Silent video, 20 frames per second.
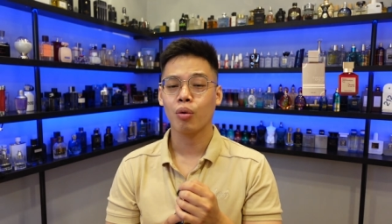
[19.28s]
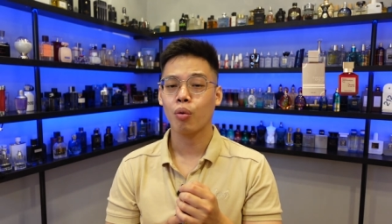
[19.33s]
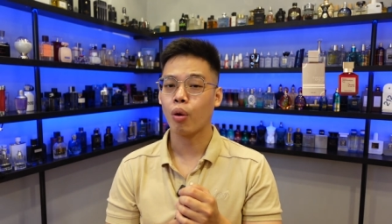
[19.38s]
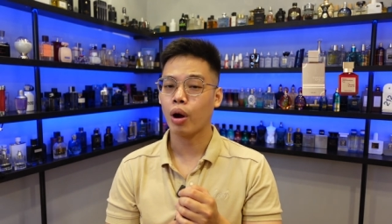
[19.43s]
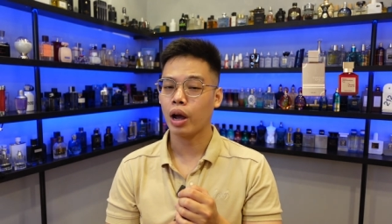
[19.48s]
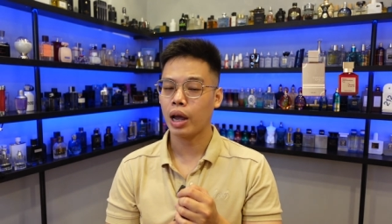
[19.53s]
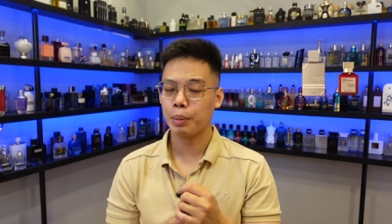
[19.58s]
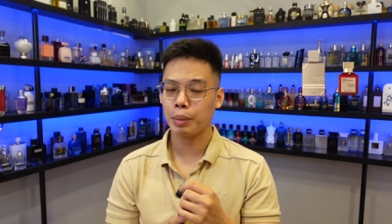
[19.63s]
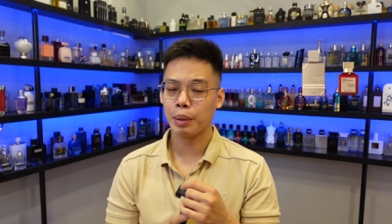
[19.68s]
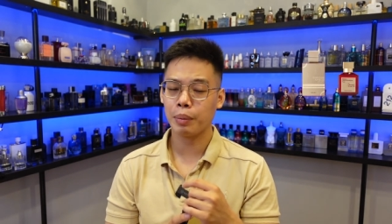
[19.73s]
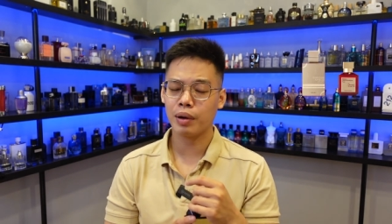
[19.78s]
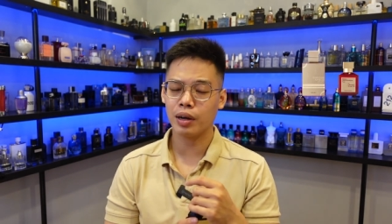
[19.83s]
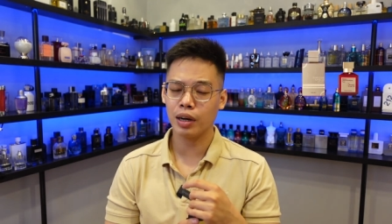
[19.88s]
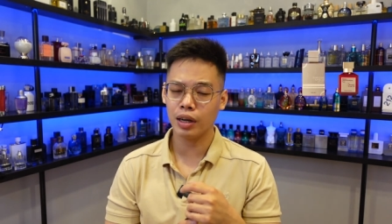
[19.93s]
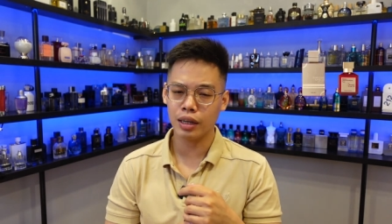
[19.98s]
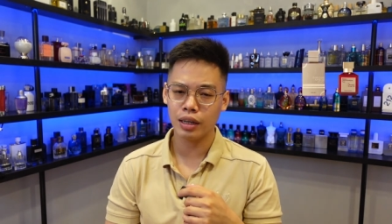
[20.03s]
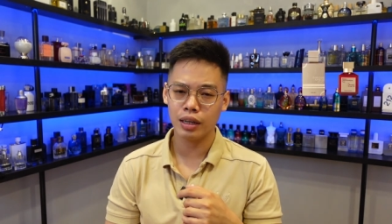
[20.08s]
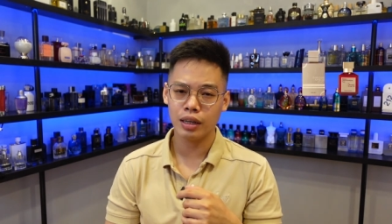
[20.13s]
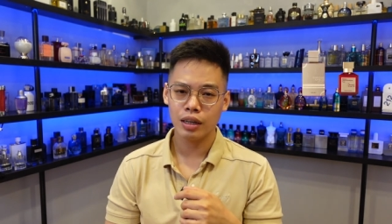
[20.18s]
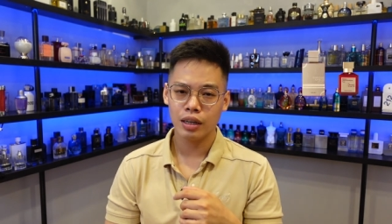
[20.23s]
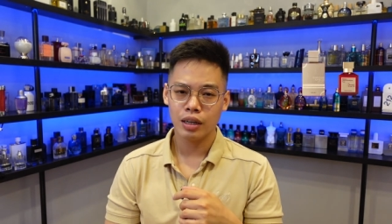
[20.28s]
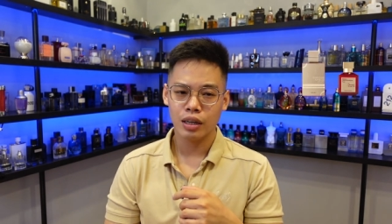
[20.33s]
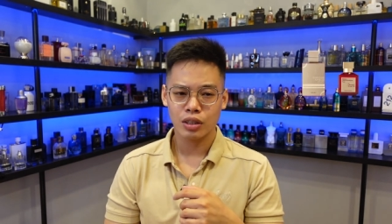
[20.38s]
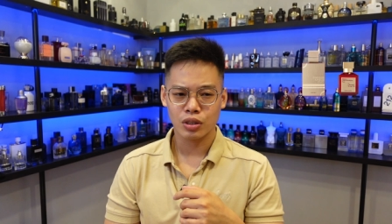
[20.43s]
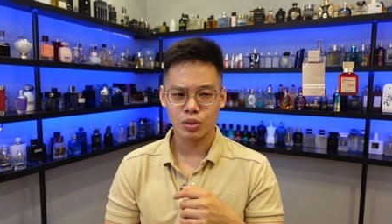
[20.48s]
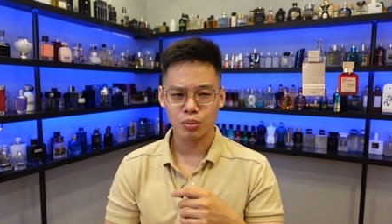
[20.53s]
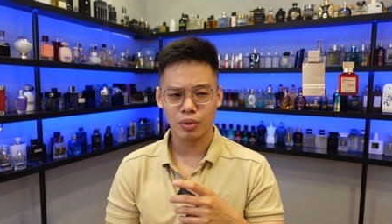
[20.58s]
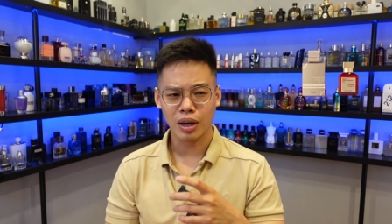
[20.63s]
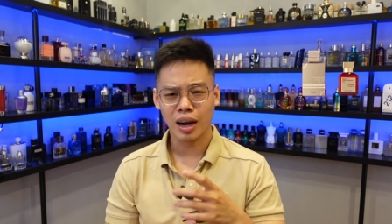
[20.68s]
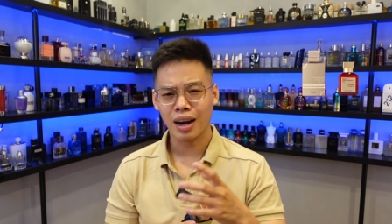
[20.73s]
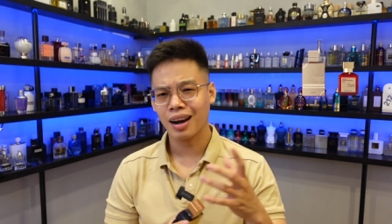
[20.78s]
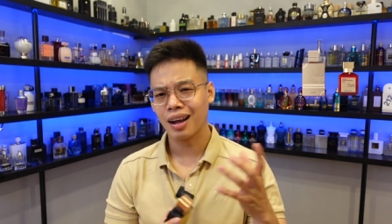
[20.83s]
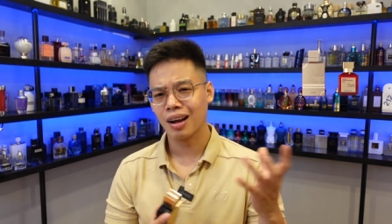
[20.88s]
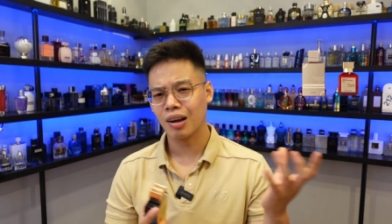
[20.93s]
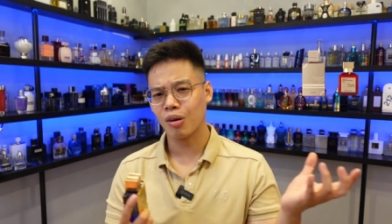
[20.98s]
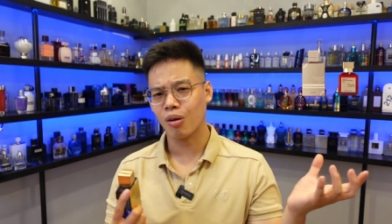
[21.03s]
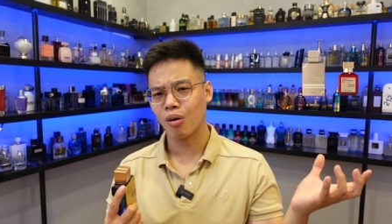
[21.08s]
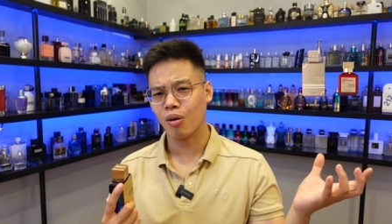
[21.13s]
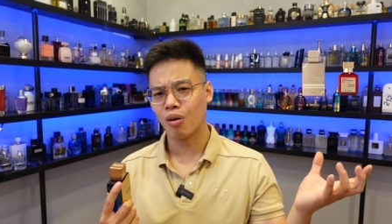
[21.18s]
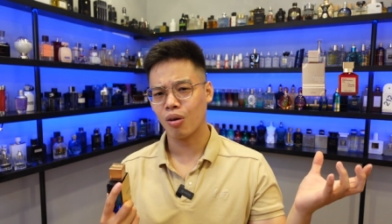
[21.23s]
của MFK chúng ta đã
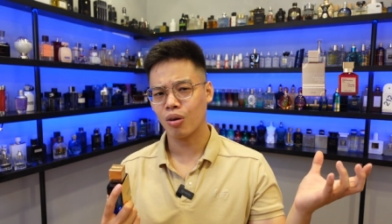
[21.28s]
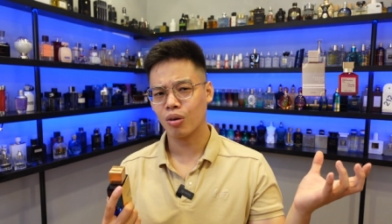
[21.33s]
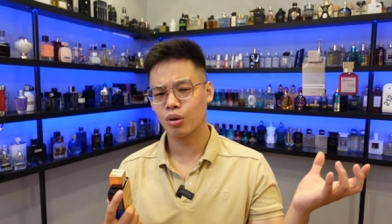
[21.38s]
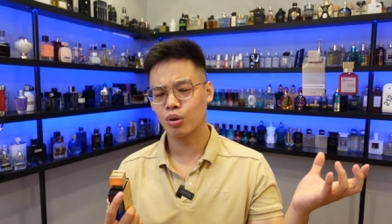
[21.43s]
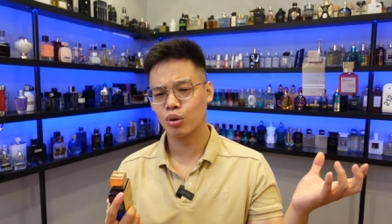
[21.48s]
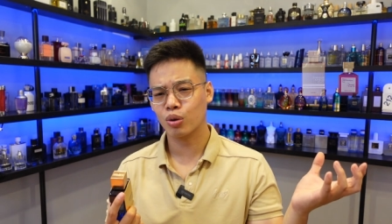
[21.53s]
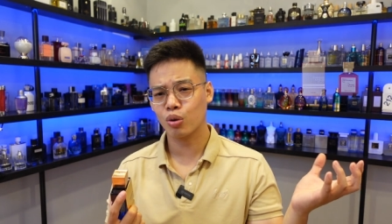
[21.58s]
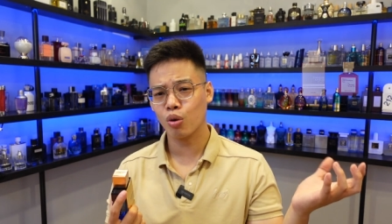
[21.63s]
có